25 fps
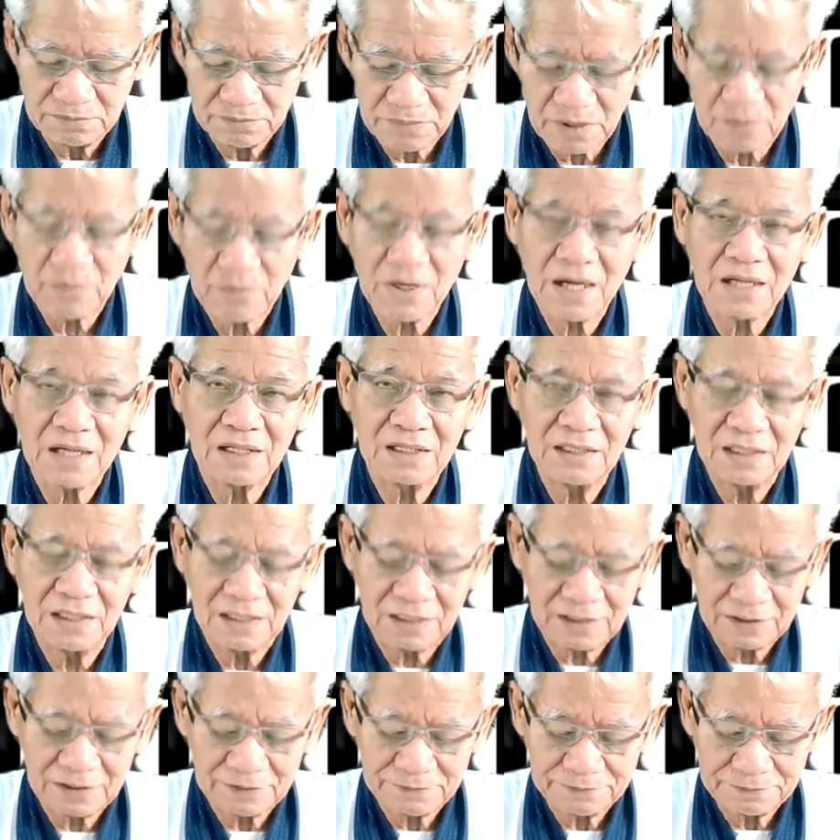ประมาณนี้
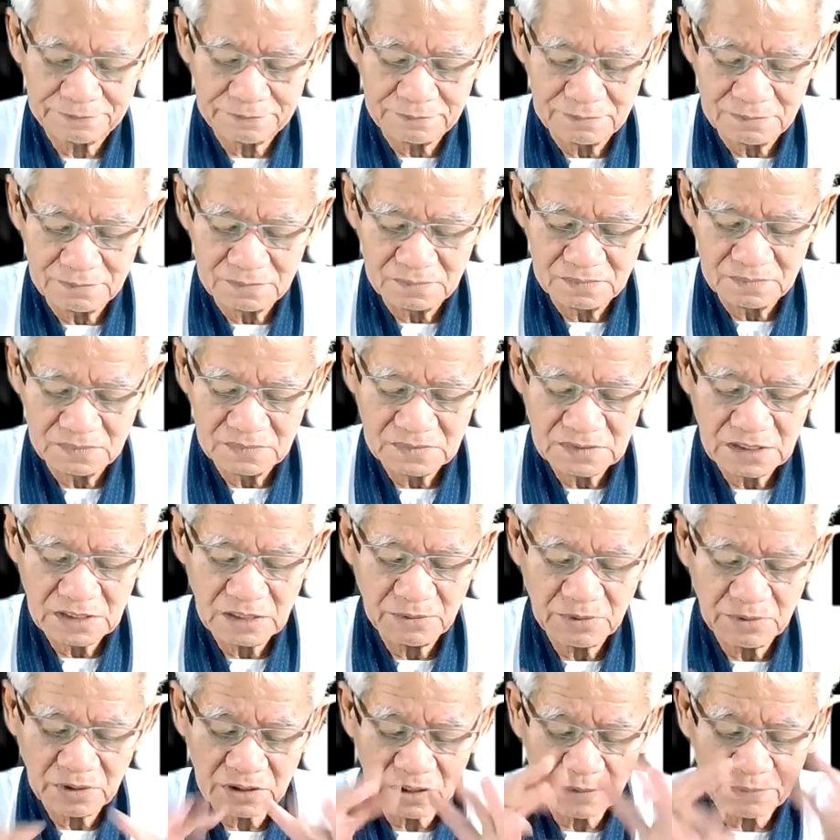นะครับแล้
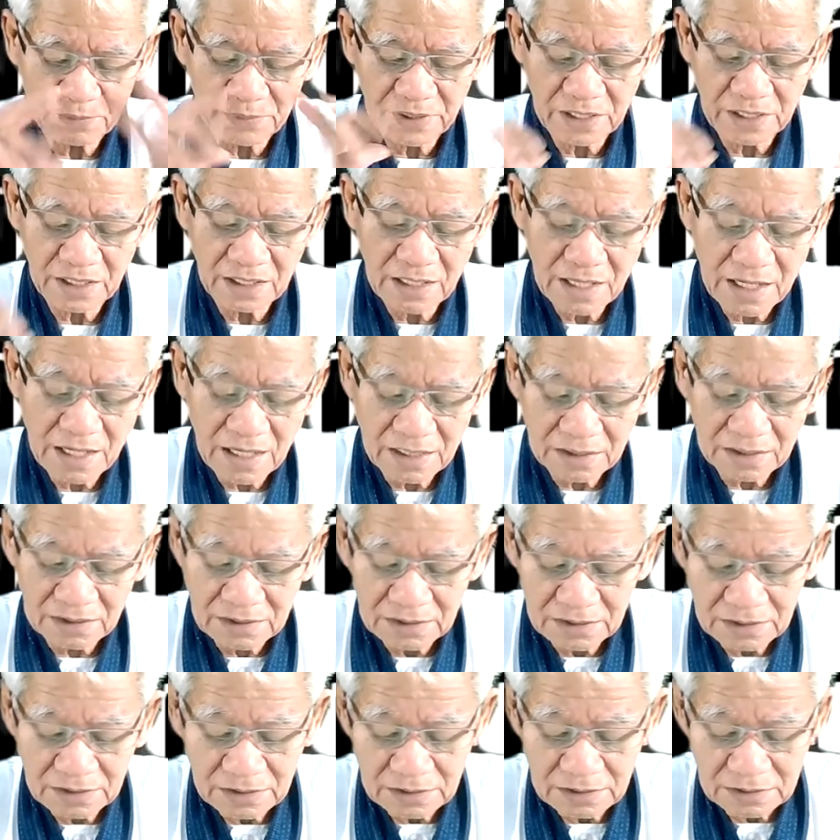วมันก็จะไปง่าย
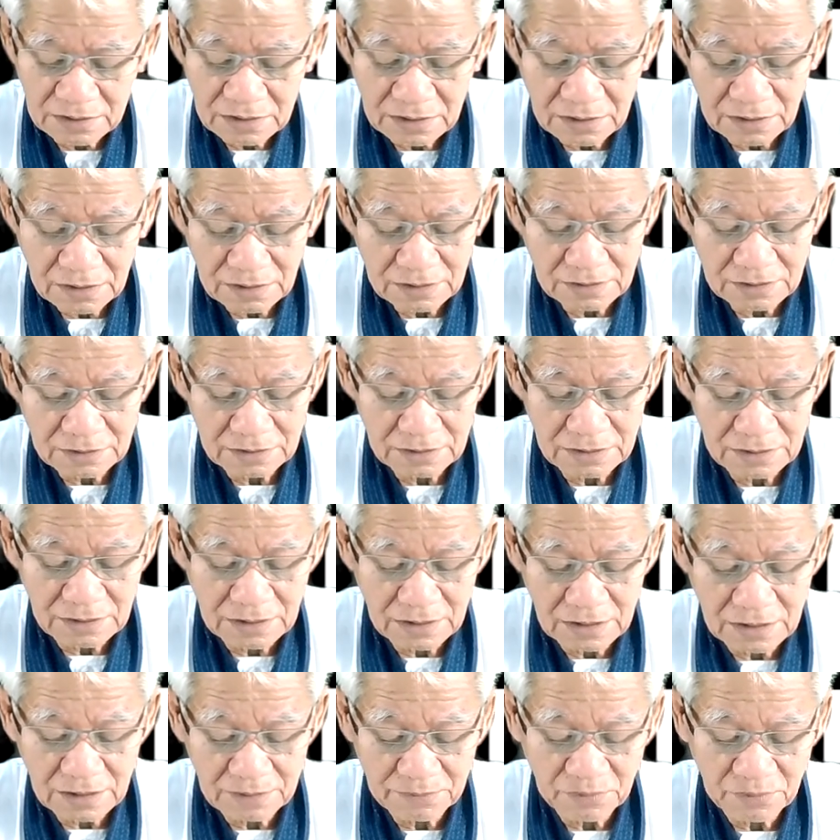ขึ้นเยอะเลย
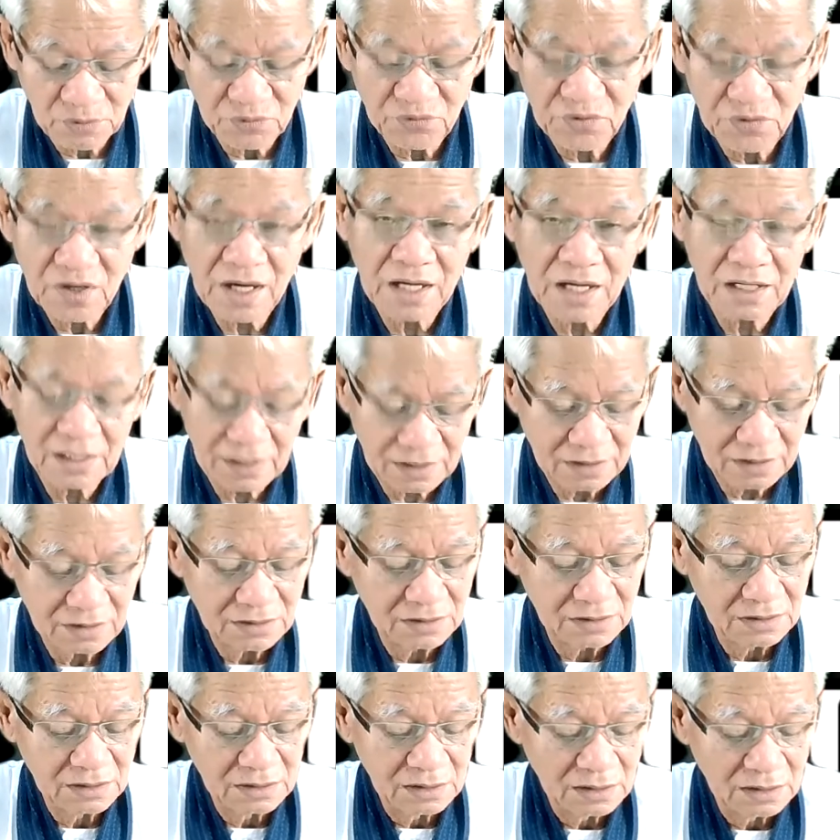นะครับ ผมว่านะ
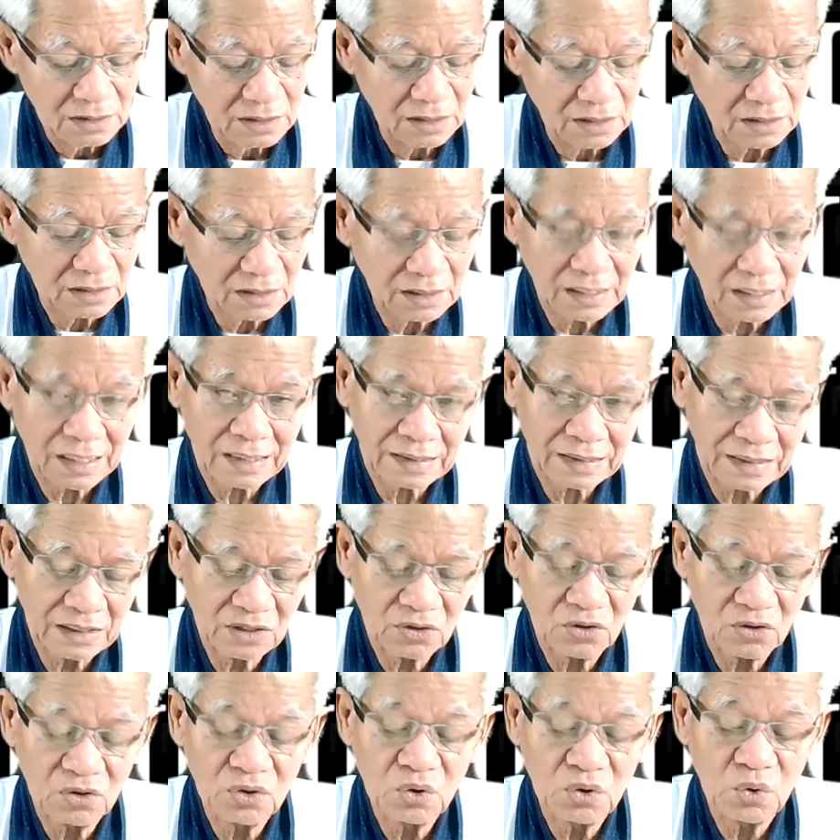นี่คือหลักคิด
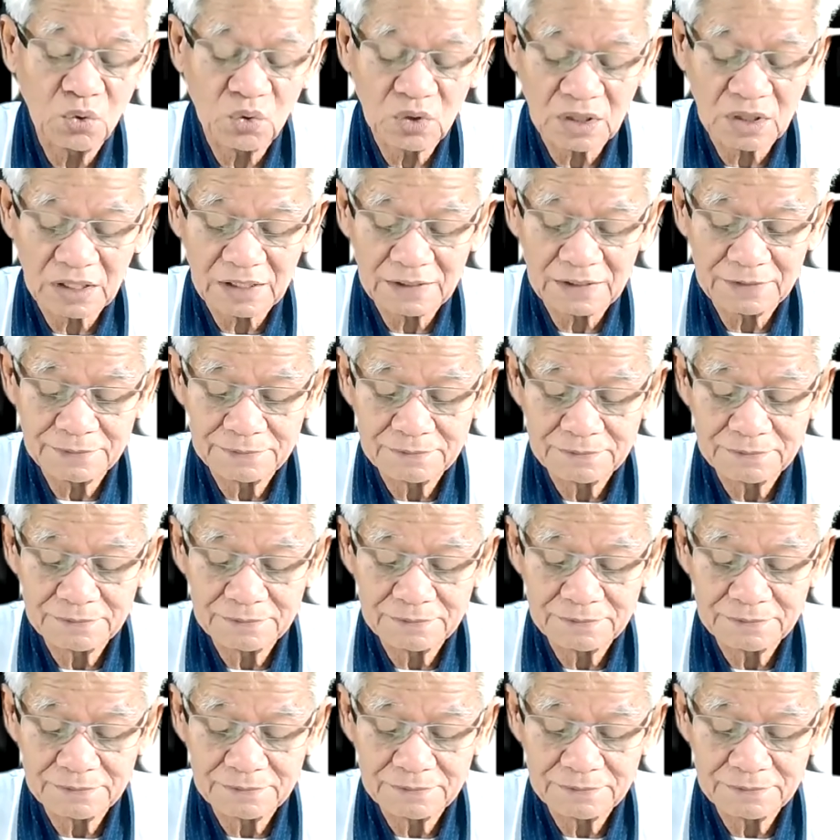ของลุงอะ